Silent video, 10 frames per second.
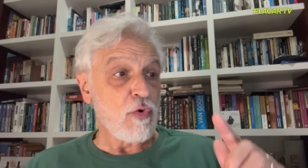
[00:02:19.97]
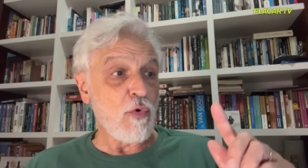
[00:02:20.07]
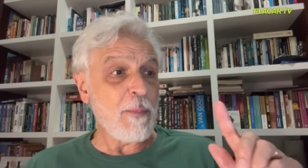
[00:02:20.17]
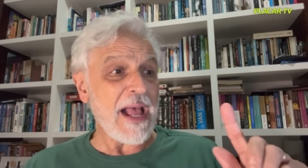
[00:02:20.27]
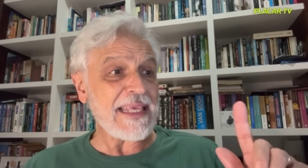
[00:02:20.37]

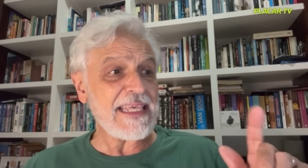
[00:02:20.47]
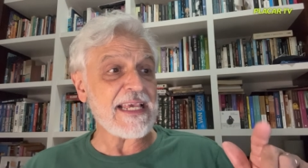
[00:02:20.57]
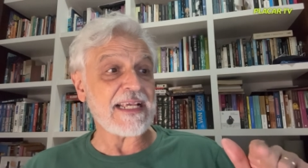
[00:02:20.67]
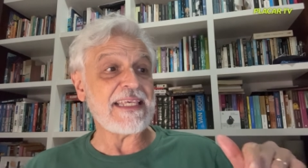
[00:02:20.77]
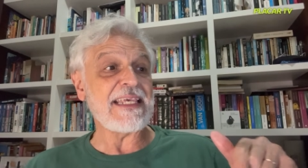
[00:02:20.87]
O
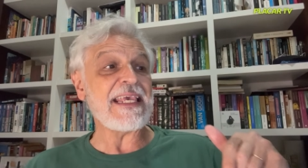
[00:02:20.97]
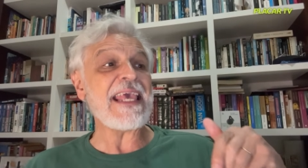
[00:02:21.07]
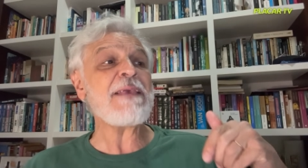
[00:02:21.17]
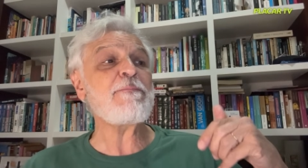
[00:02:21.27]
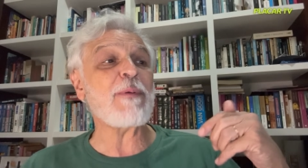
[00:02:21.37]
Bahia, que
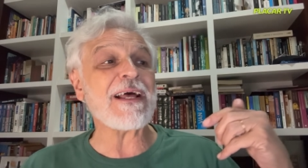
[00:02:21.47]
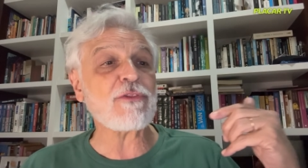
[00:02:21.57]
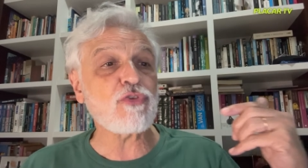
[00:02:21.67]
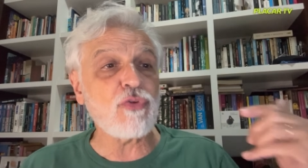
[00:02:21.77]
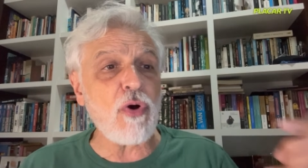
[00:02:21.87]

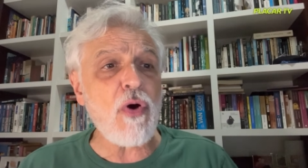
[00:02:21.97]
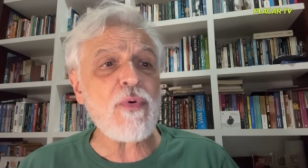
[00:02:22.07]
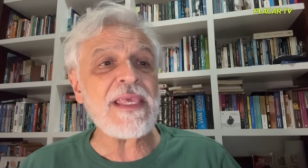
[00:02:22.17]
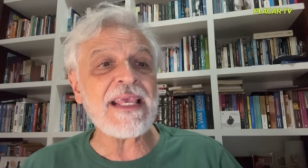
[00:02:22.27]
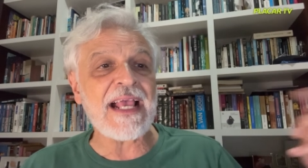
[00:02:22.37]

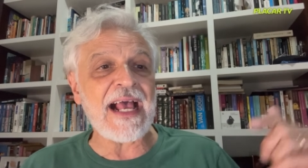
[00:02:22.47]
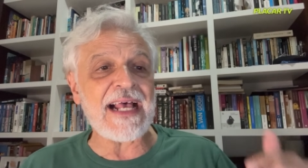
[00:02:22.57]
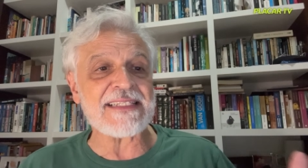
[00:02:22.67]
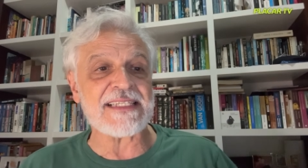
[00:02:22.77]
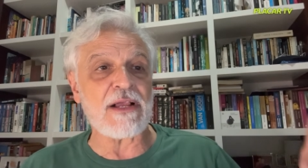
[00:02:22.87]
empatou em
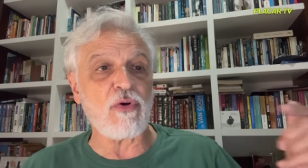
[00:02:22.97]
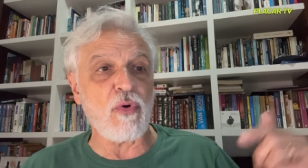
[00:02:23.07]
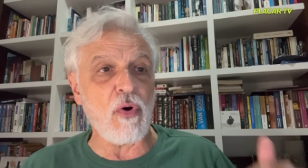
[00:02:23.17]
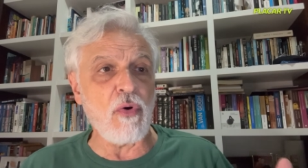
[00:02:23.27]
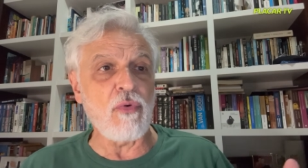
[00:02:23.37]
casa
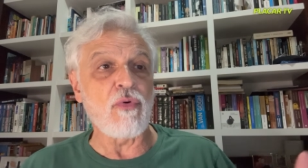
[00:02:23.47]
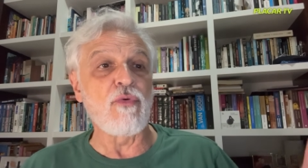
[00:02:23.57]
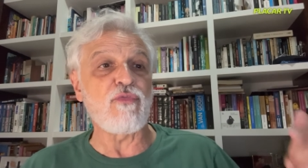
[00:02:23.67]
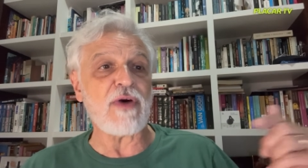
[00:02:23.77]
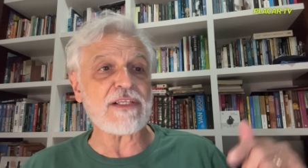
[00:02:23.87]
com
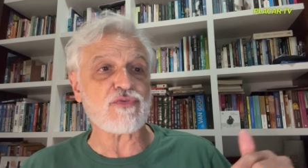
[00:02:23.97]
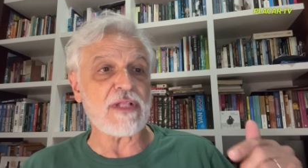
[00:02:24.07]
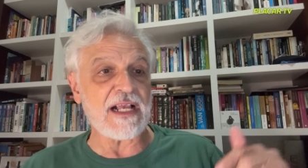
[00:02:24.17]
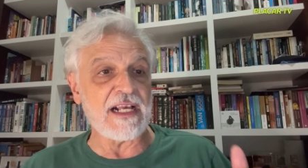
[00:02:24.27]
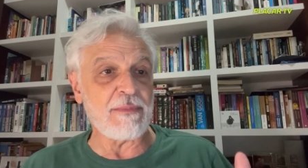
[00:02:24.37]
o Vasco
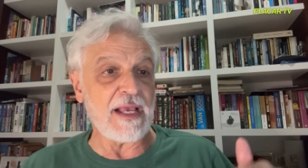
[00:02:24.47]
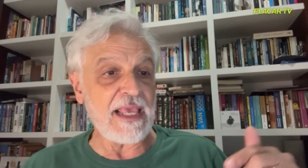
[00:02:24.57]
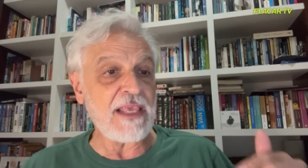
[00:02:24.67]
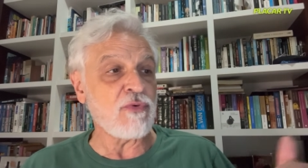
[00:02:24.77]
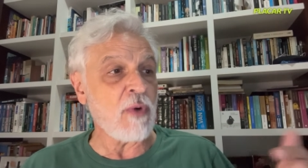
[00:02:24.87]
da Gama
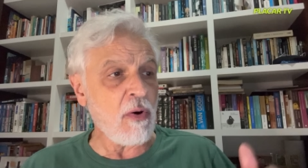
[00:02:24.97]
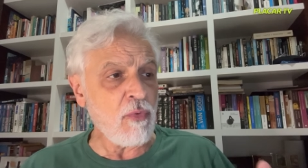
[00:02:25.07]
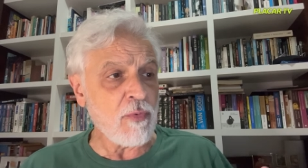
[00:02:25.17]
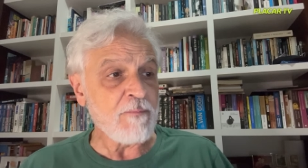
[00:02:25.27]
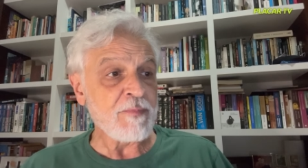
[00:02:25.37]
em 1 a
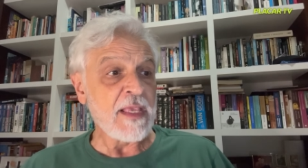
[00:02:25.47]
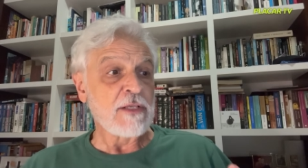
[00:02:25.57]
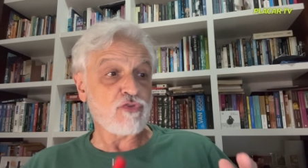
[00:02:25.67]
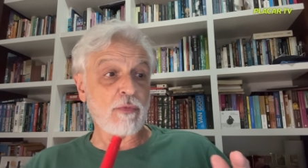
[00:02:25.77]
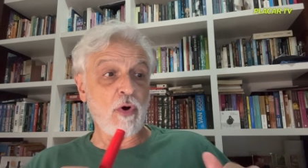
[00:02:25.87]
1
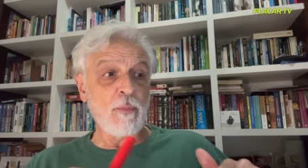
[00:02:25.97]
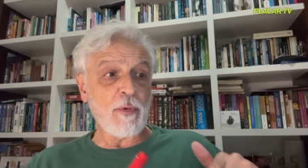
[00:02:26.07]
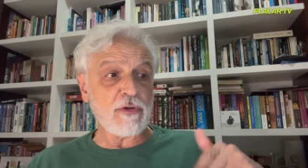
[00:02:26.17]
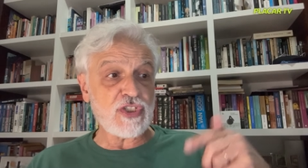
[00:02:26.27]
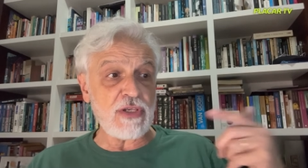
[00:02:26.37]
somou um
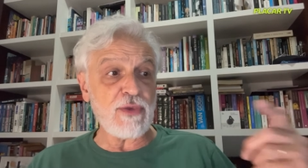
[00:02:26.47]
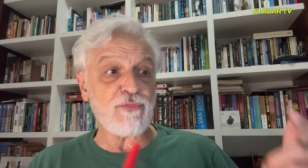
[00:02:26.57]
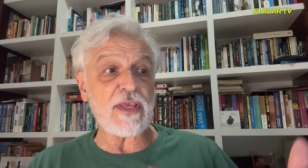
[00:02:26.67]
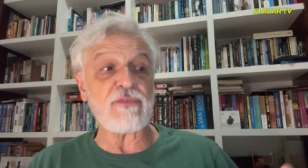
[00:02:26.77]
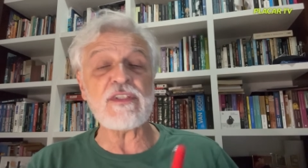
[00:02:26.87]
pontinho e
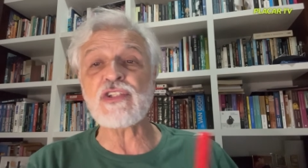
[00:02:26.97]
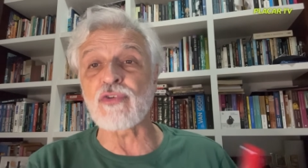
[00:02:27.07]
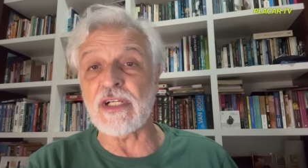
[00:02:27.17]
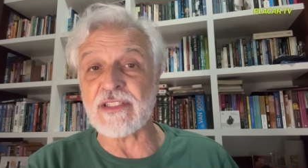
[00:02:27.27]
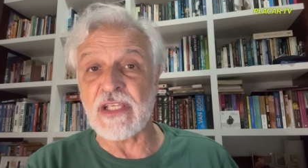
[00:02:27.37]
foi a
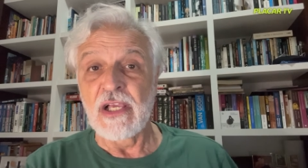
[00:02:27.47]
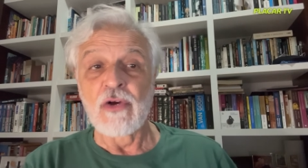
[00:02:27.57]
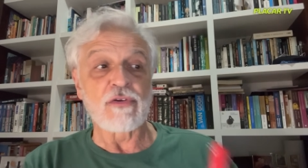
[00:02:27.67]
22.